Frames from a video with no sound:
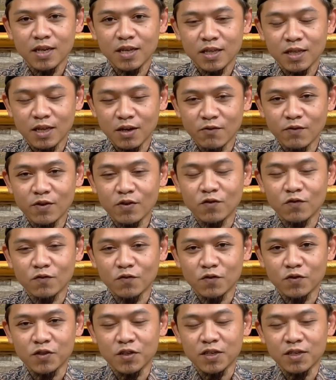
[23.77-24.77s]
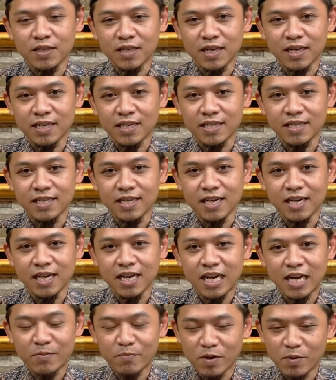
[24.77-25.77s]
dawin nufusi
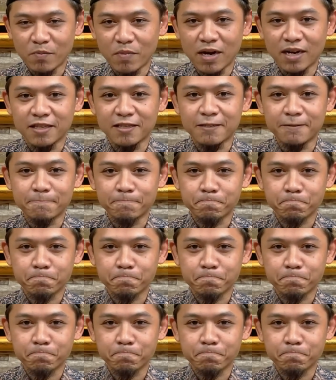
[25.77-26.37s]
zakiyah Amma ba'd